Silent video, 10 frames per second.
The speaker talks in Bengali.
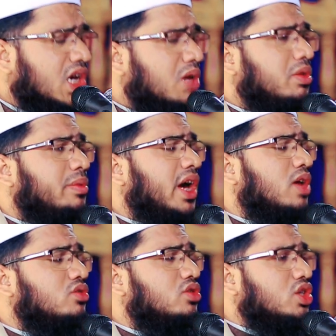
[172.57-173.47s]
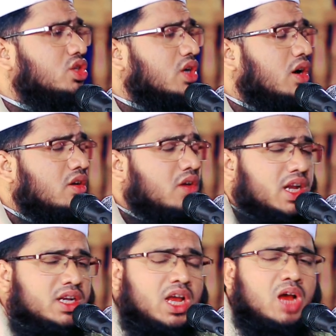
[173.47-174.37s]
বিবাহের উদ্দেশ্য হলো
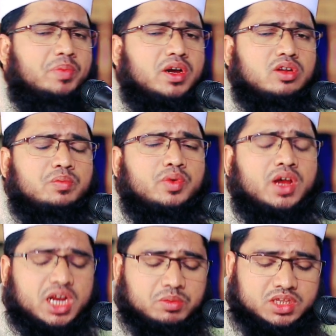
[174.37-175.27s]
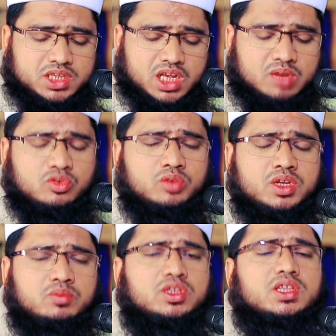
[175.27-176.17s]
আল্লাহ ফকরবুল আলমিন তার
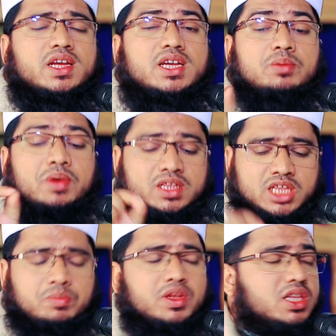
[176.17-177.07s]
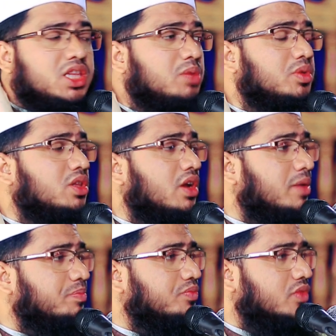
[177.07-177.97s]
মমিন মুত্তাকি বান্দা ভিতরে
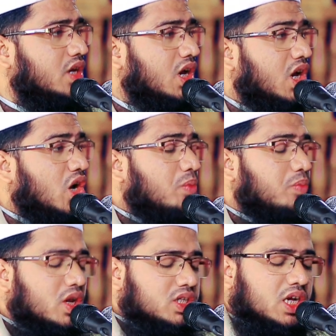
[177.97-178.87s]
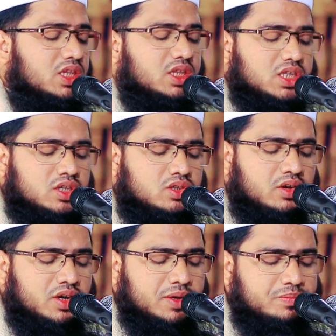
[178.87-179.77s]
প্রশান্তির
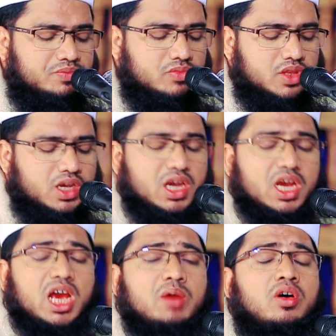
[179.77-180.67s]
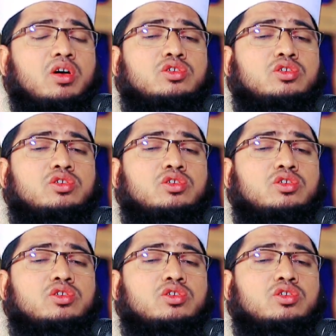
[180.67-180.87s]
জন্য এবং